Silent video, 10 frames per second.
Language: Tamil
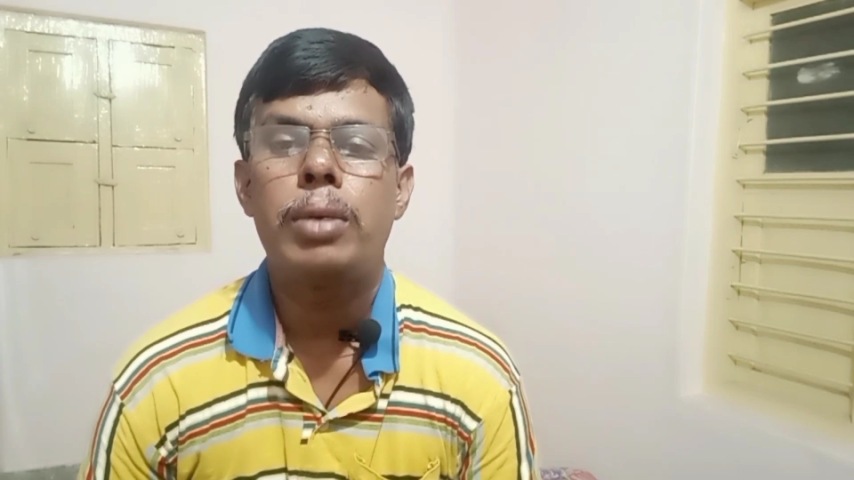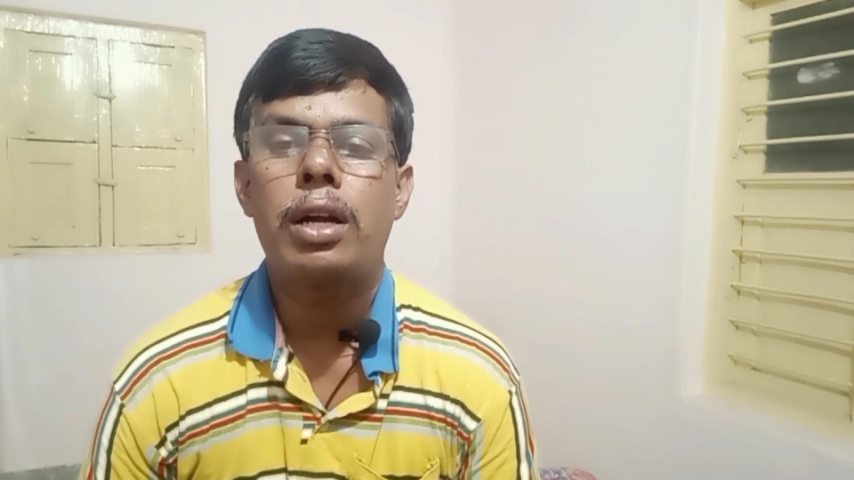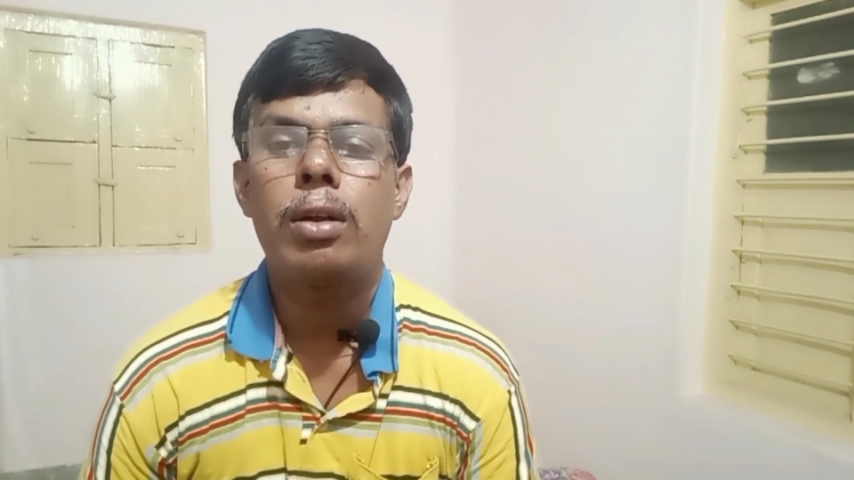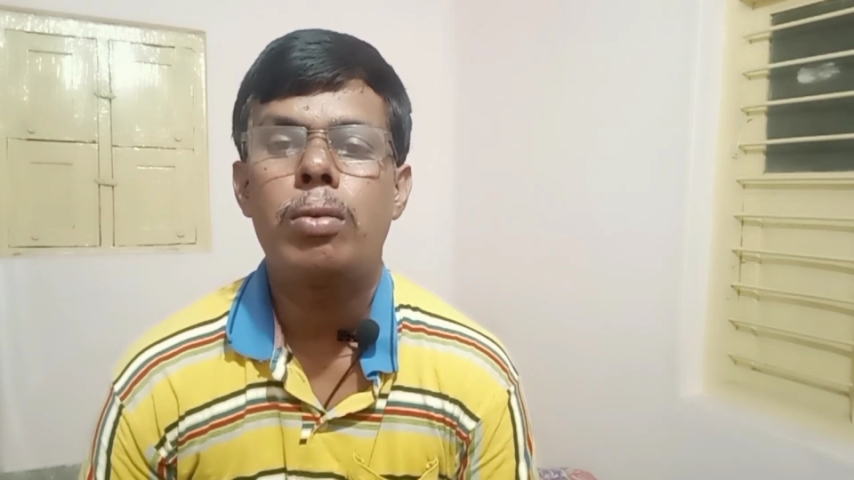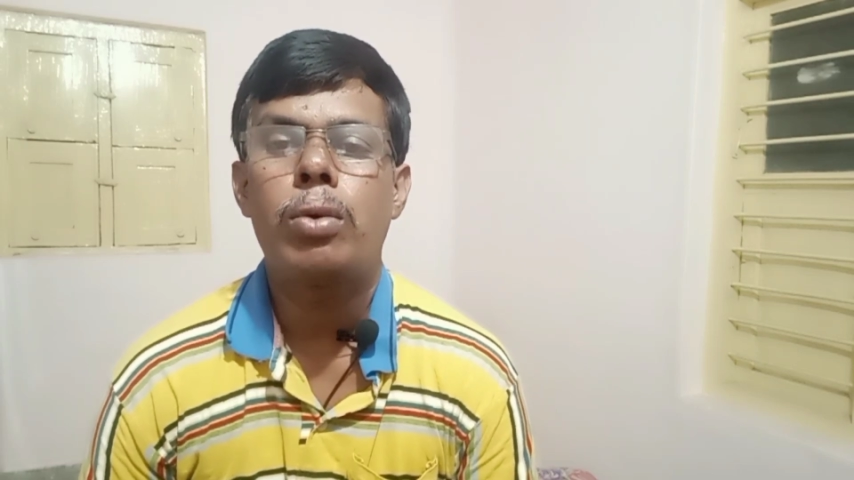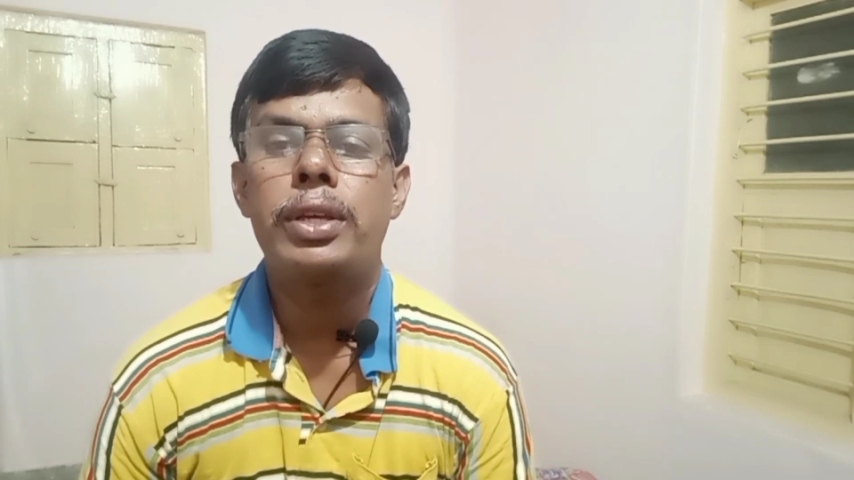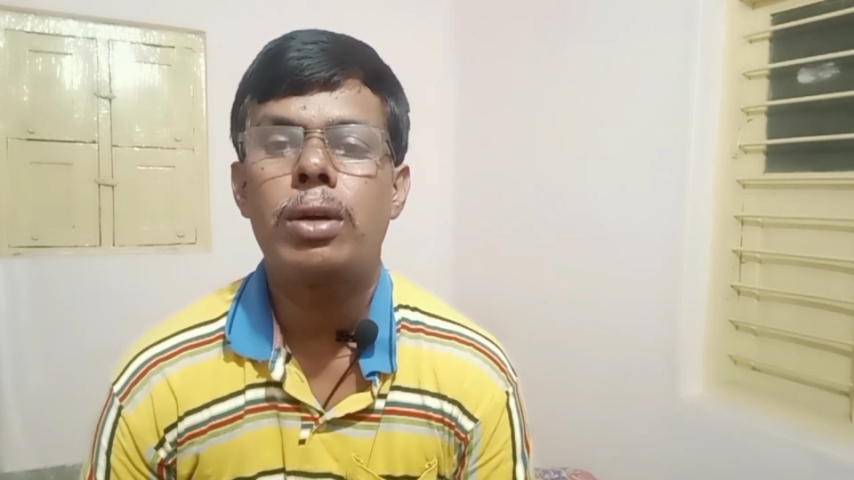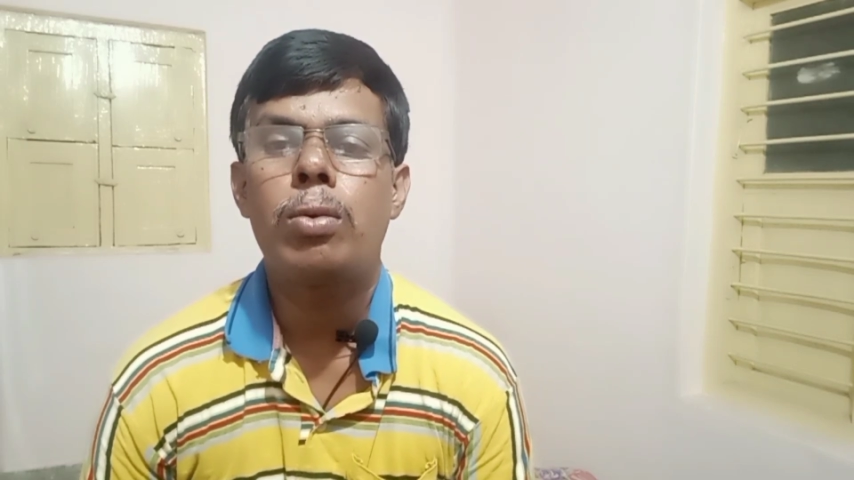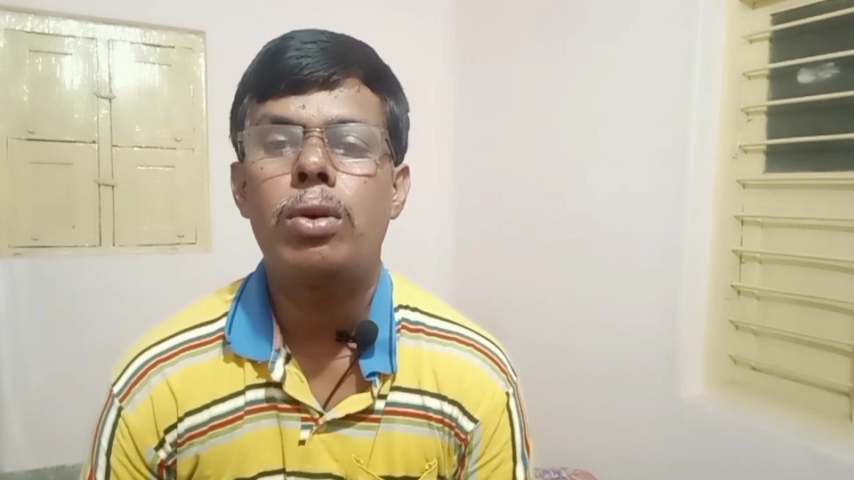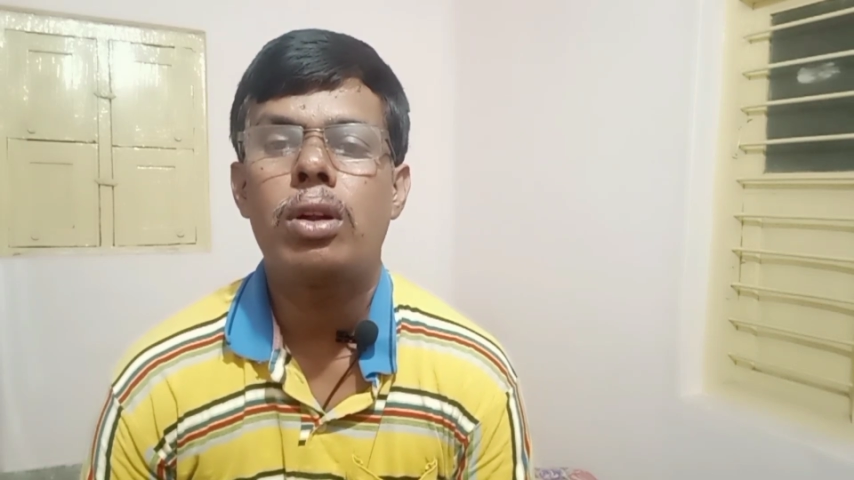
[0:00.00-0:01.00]
மக்கள்
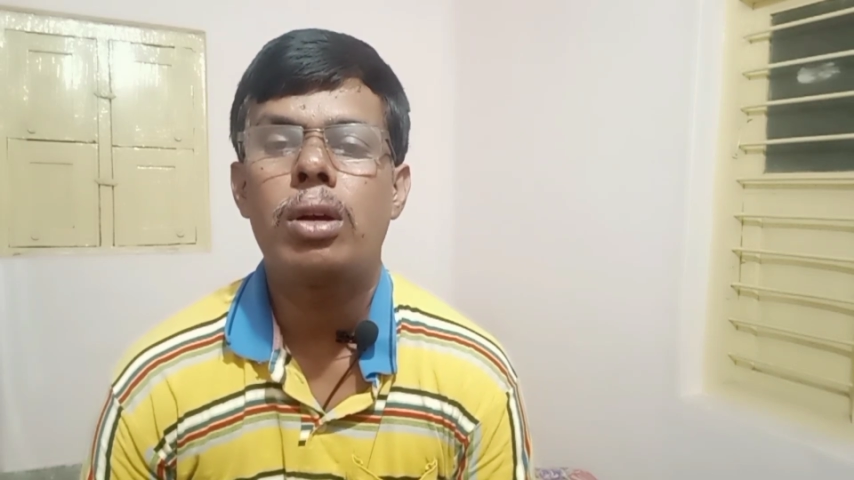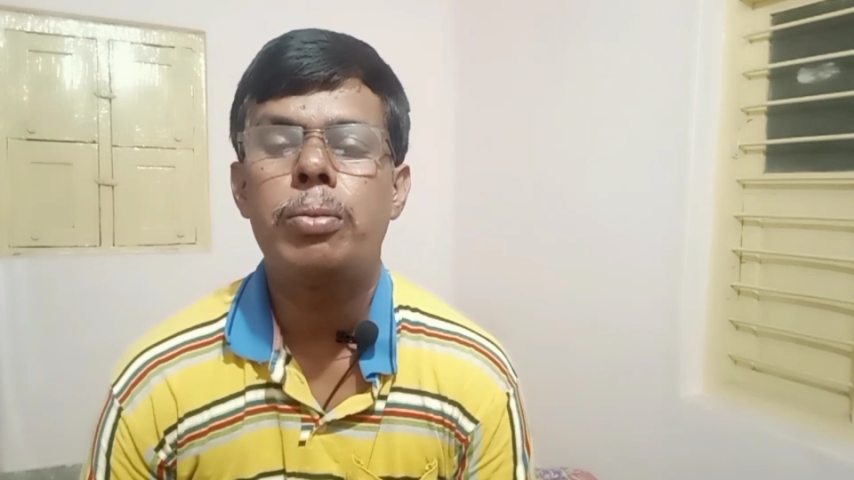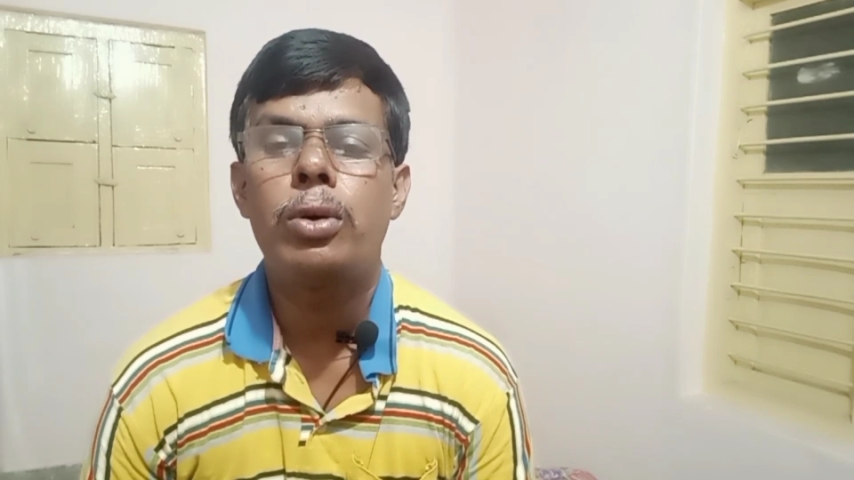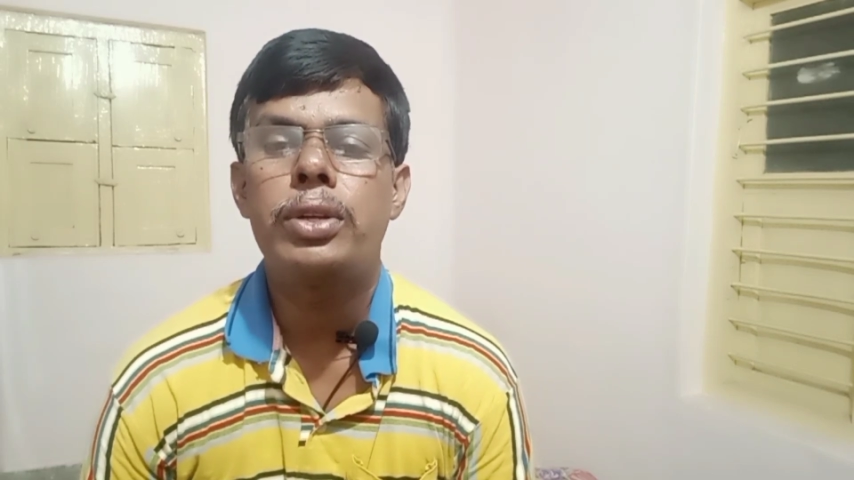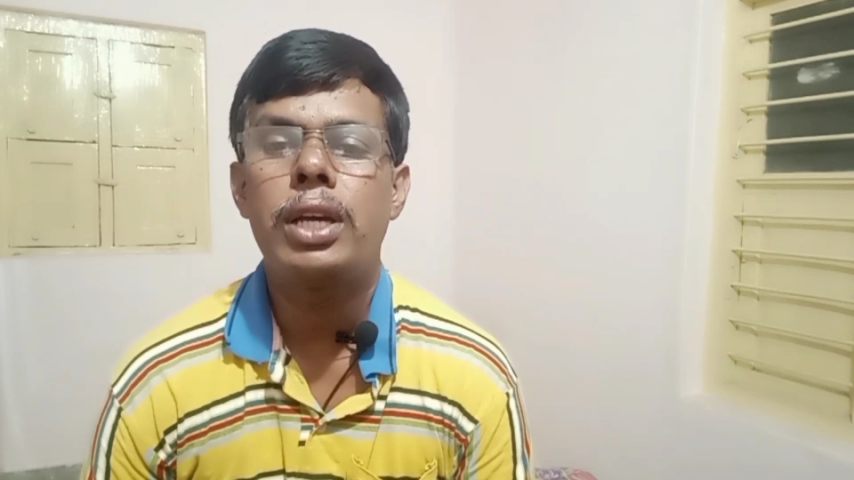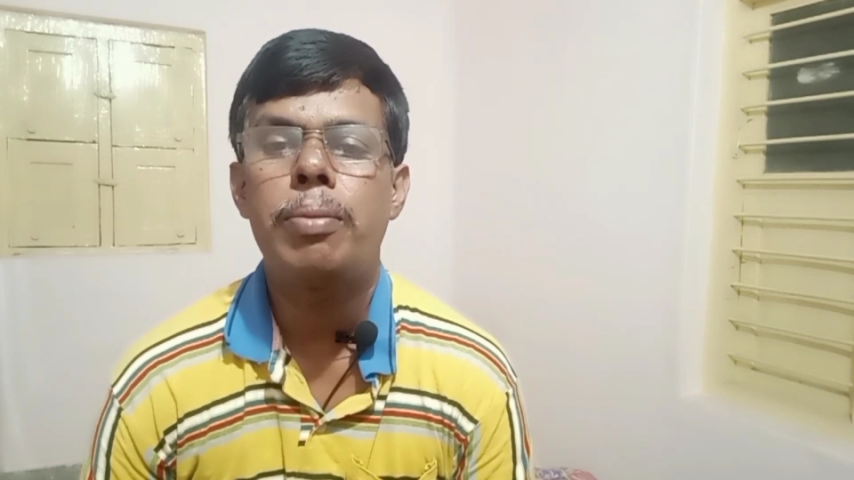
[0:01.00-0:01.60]
உறங்கிக் கொண்டிருக்கும் போது